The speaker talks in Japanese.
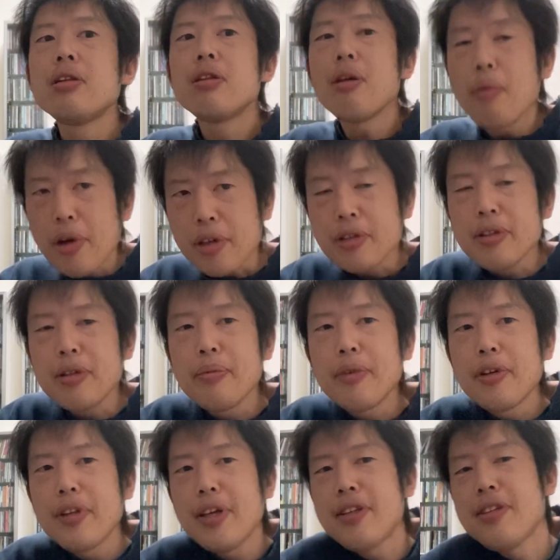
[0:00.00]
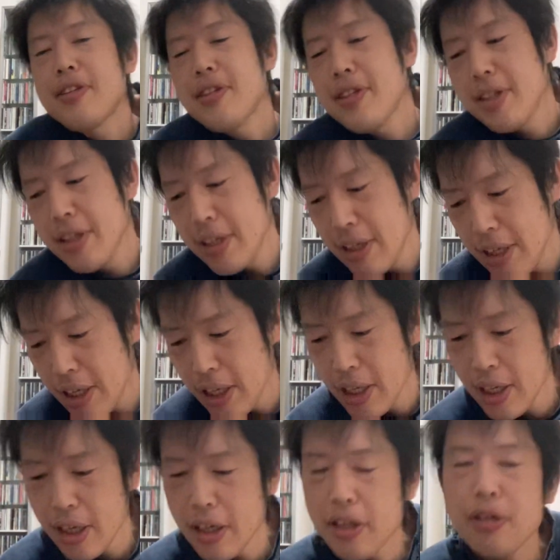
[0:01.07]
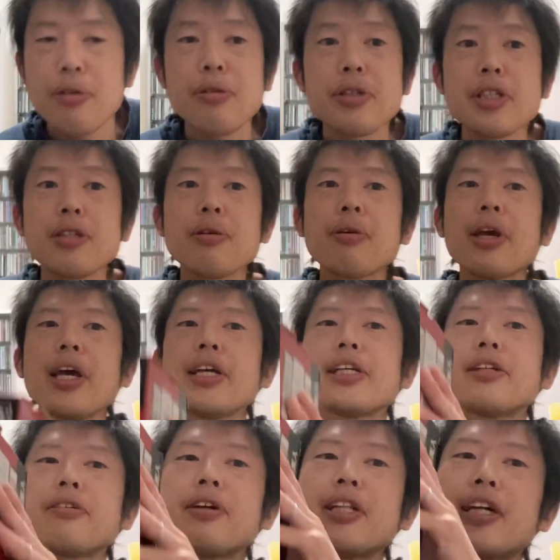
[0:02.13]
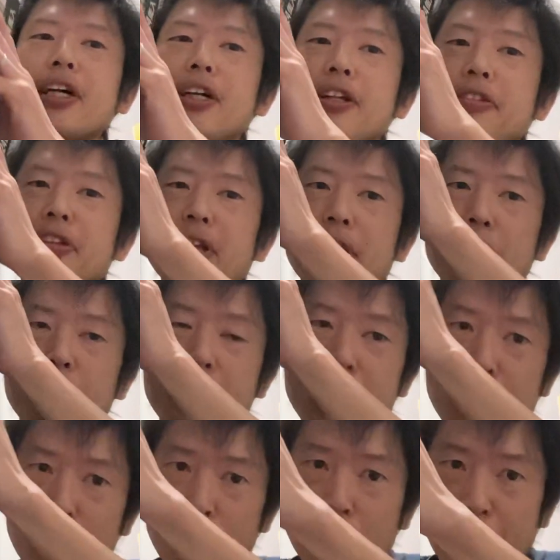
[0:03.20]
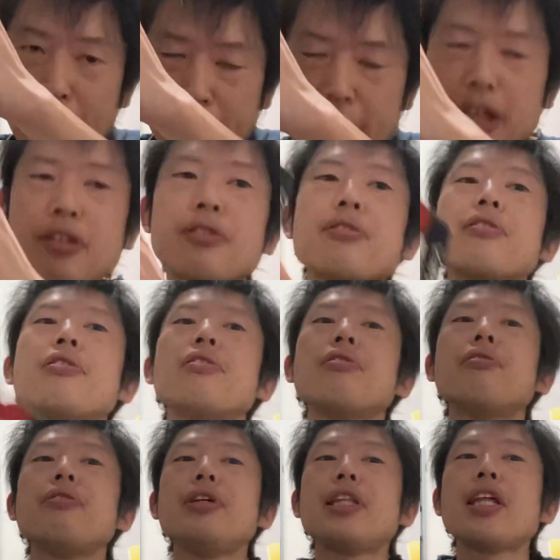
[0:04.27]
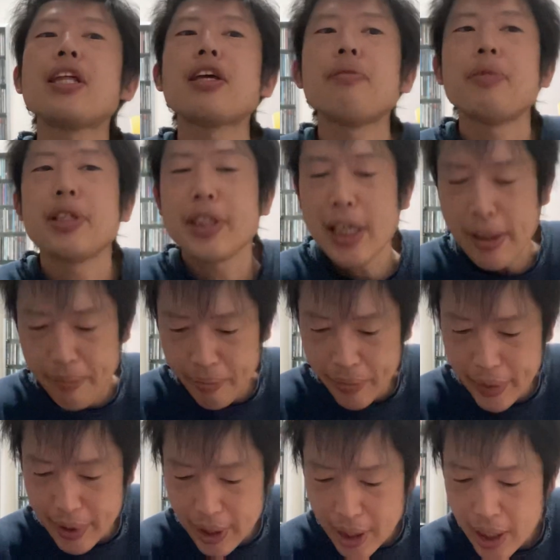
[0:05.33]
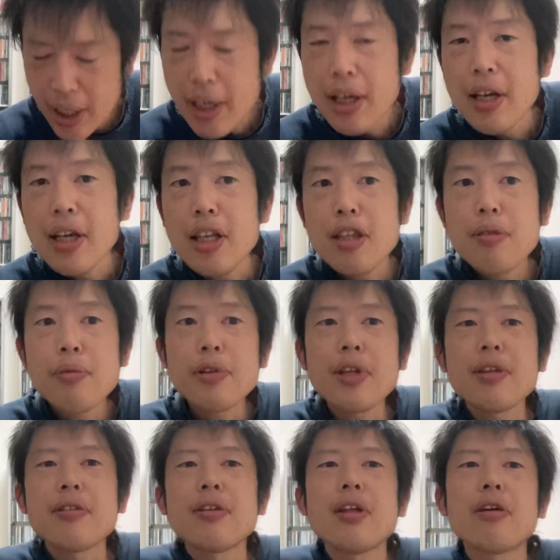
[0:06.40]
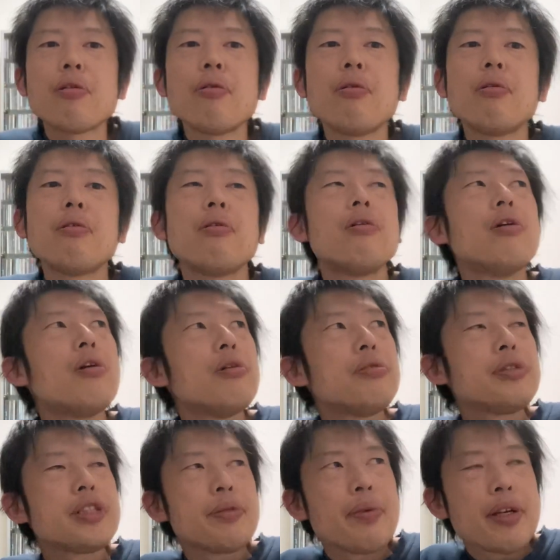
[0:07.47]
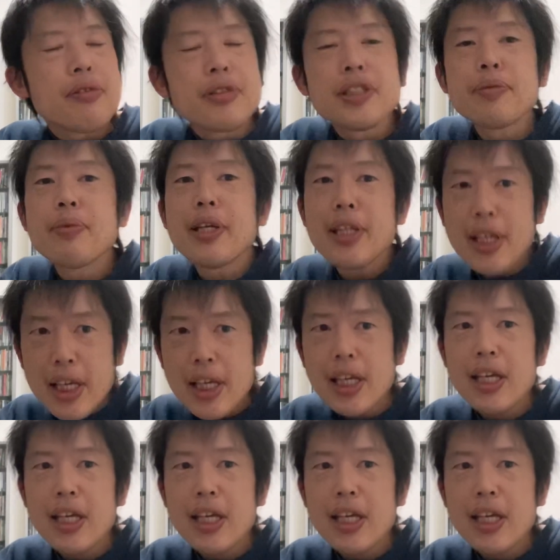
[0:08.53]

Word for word: どうも、国村もです。友人の経営者の方からですね、ビーロワンケースいただきました。いつもですね、こう、節目節目に、